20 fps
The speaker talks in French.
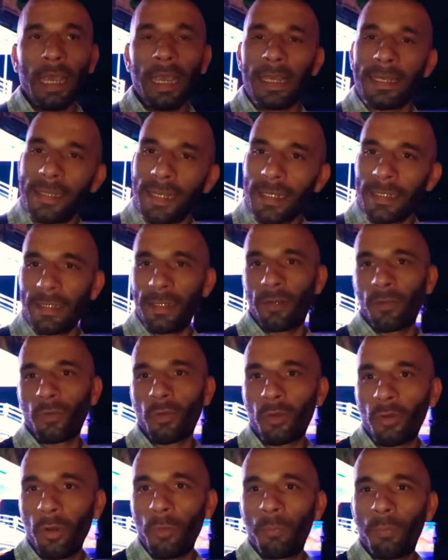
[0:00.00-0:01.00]
Et ça, c'est le
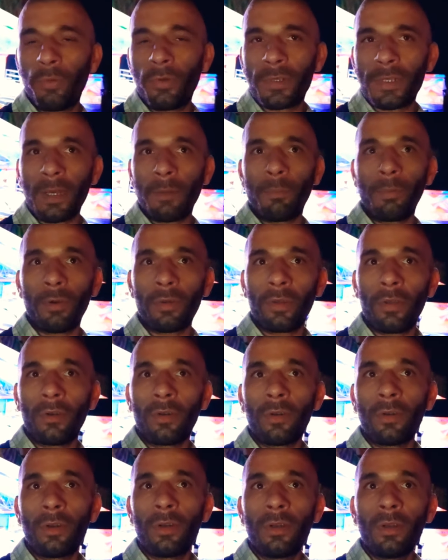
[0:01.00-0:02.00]
truc le plus
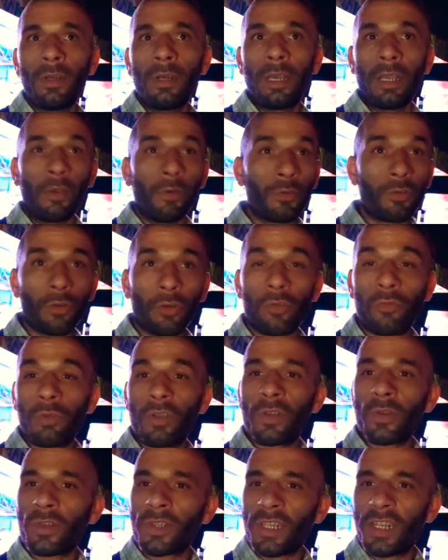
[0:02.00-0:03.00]
important. Et
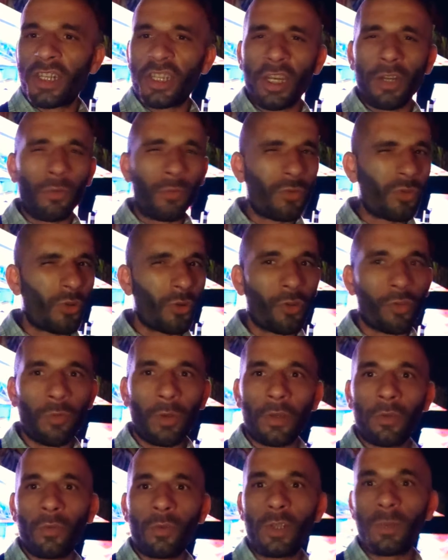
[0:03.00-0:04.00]
aujourd'hui, sur cette chaîne, on se
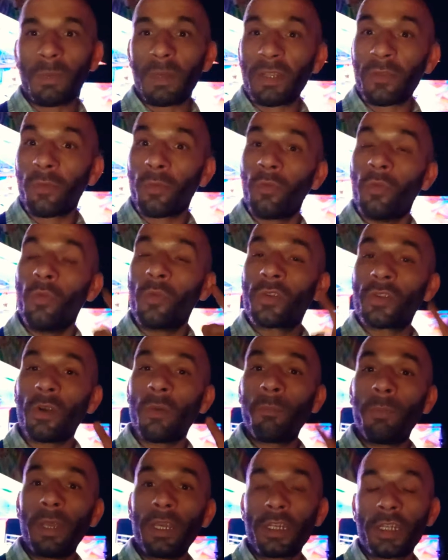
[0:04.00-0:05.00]
rejoint tous parce qu'on nous
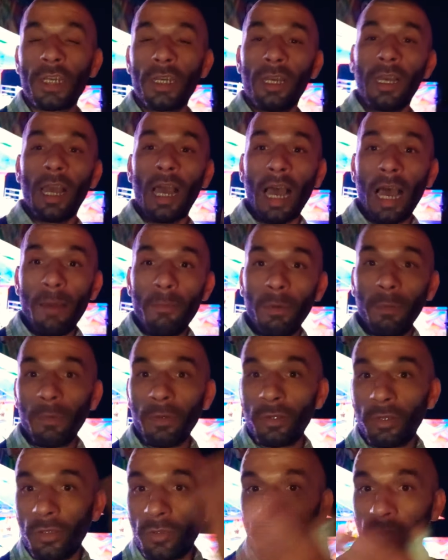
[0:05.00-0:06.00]
empêche. À un
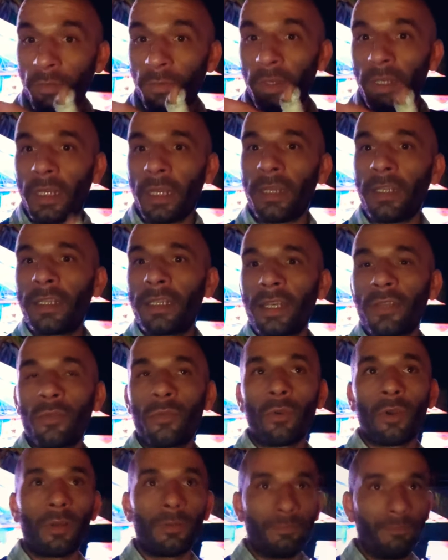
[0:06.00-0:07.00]
moment dans notre vie, il y a une
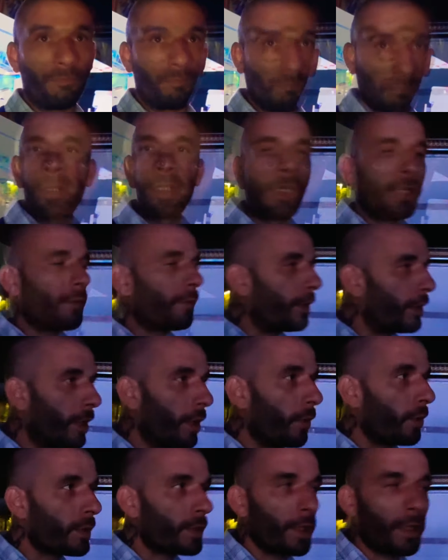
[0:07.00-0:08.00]
cassure. Cette petite
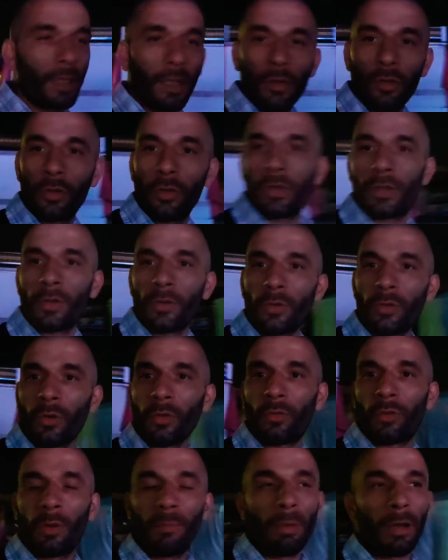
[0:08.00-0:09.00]
vidéo, c'était juste
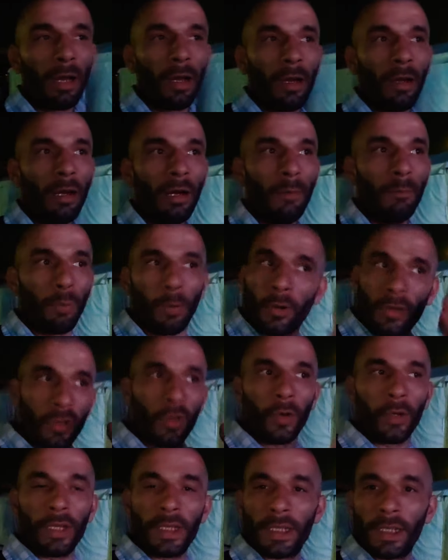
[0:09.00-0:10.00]
aujourd'hui ben, pour te
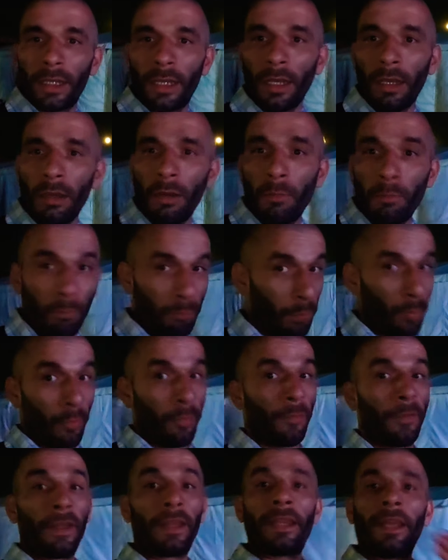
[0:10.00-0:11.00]
solliciter, pour
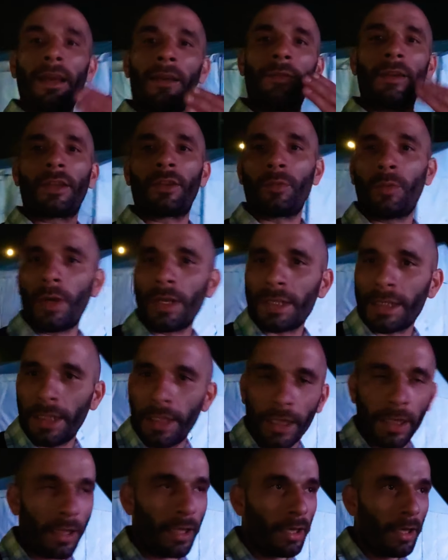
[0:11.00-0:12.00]
fêter avec toi
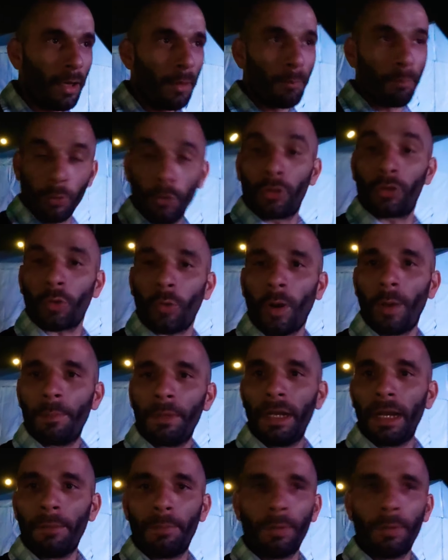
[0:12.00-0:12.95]
ces plus de 3000